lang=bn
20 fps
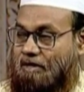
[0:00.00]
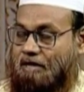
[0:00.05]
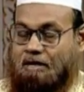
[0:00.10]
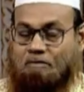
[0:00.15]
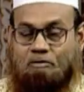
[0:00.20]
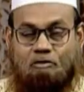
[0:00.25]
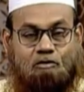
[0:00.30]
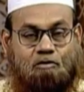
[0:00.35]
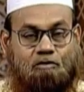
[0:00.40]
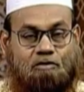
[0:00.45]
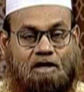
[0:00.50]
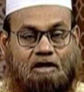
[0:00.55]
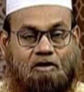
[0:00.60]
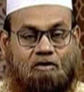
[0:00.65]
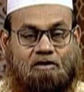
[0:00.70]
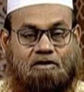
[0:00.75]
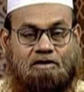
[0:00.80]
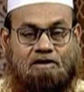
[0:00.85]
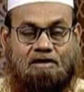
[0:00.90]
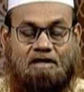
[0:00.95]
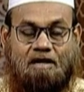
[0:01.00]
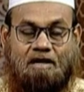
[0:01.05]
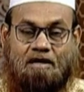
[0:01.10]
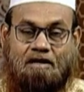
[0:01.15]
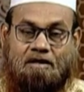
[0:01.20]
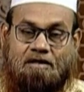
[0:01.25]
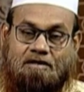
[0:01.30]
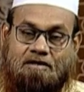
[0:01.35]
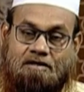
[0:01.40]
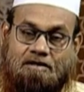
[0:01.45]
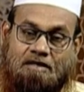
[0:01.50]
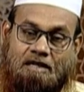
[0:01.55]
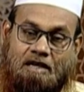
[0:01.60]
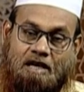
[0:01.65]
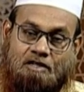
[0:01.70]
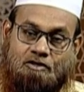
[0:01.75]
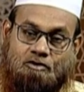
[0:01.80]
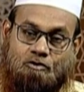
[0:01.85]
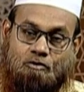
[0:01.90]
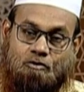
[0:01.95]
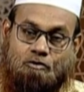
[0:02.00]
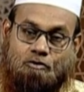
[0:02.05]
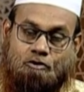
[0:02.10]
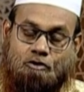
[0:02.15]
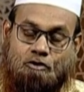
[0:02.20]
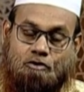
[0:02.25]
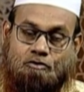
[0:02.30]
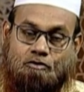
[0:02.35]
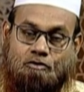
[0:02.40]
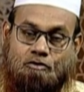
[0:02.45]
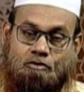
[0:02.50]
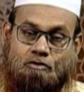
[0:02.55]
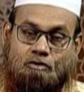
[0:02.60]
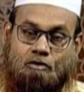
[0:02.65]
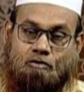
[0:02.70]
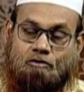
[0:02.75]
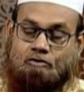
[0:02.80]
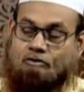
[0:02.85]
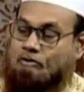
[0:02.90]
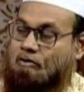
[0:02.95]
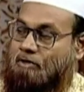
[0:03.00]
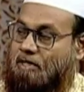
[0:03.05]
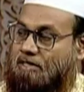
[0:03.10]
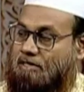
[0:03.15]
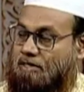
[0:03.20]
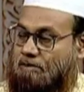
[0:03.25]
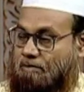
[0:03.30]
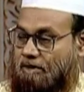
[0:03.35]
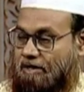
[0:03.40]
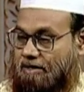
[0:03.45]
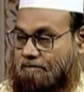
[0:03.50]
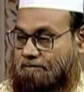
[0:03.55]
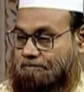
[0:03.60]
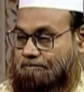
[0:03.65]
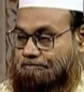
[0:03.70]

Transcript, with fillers: এমন কথা নয় যেটা আসলে অনুসরণযোগ্য অনুসরণ করা যেতে পারে